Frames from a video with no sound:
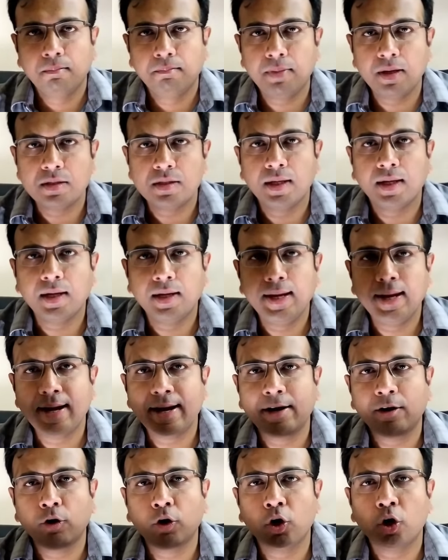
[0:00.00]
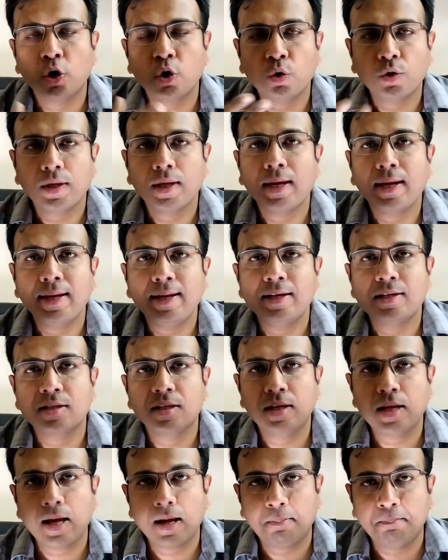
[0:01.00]
बेसिकली एंड्रॉइड ऑटो क्या है इट्स
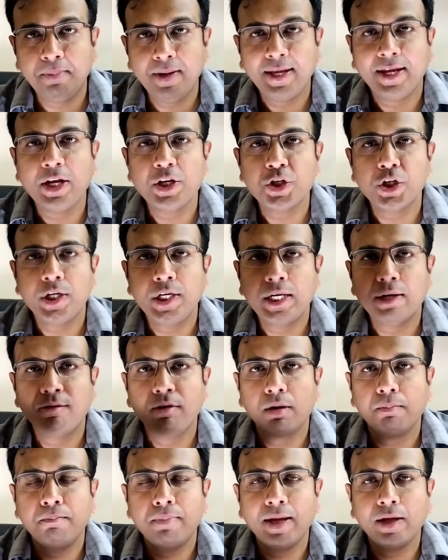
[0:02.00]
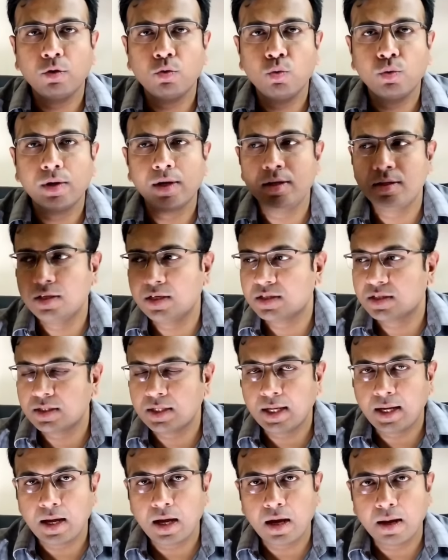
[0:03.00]
एन एप्लीकेशन डेवलप बाय गूगल
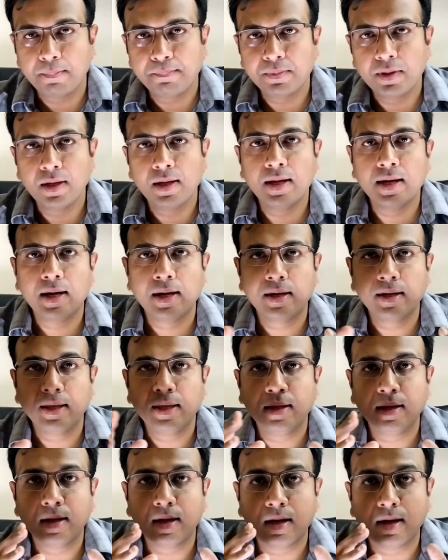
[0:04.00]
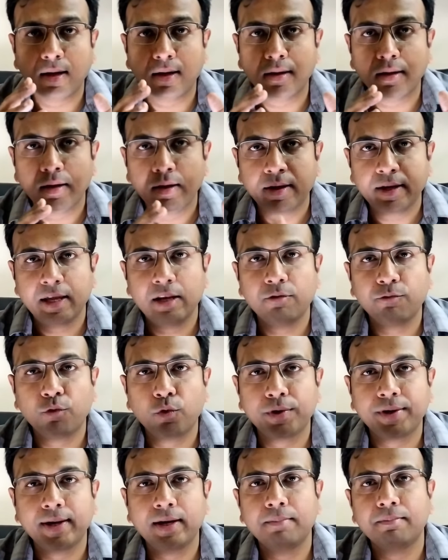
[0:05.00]
जिससे आपकी गाड़ी का
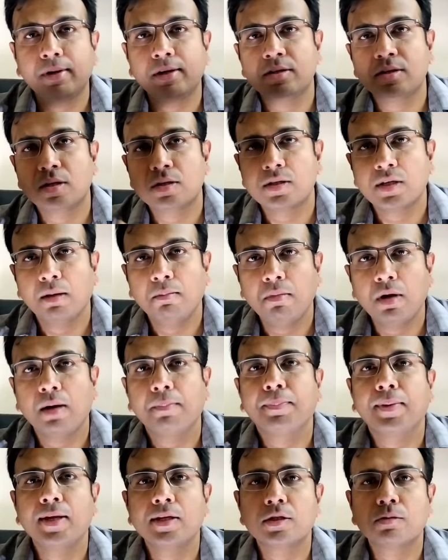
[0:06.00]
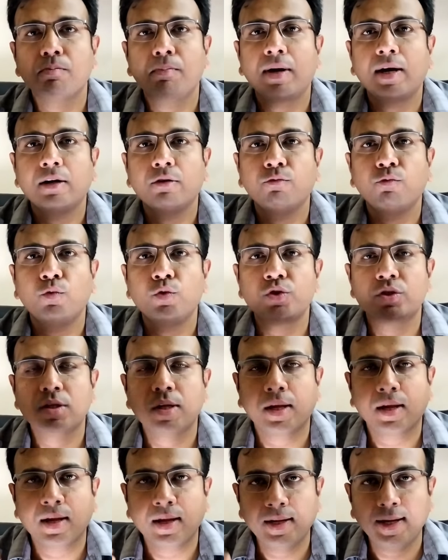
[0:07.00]
इंफोटेनमेंट सिस्टम आपके स्मार्टफोन
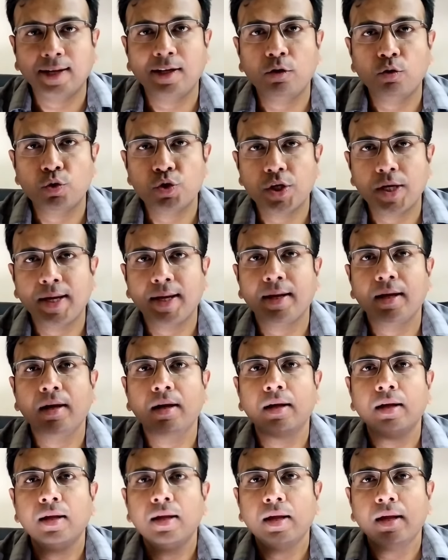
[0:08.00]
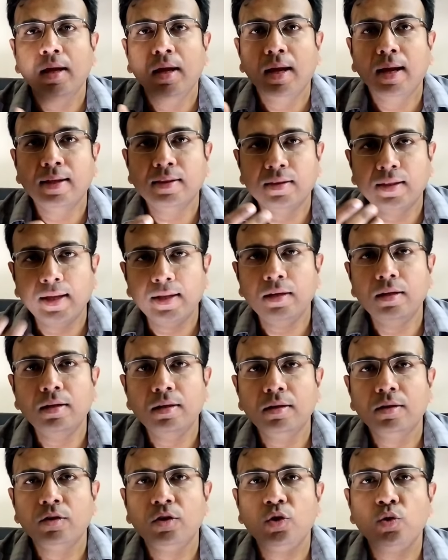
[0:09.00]
से कनेक्ट हो जाएगा and then
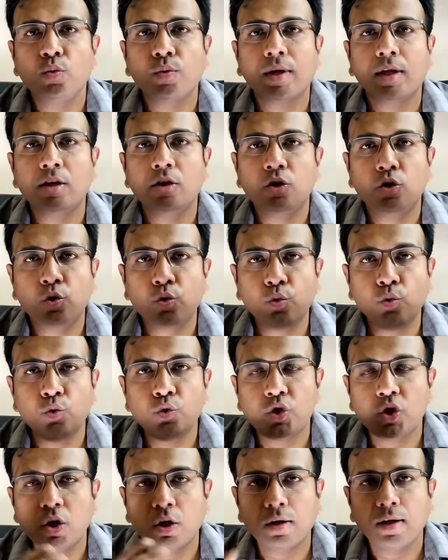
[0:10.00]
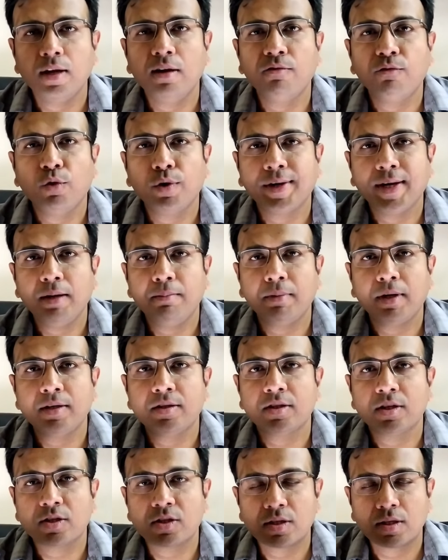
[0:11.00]
you can use your infotainment
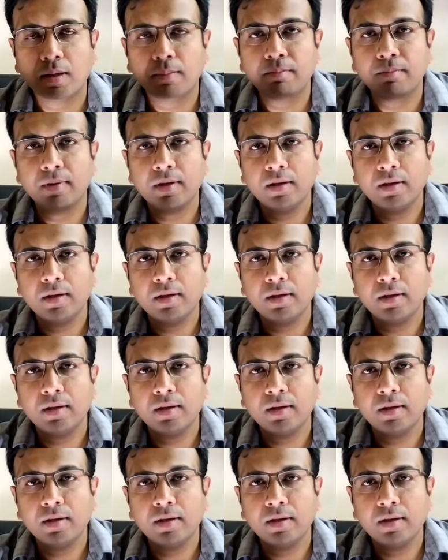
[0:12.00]
system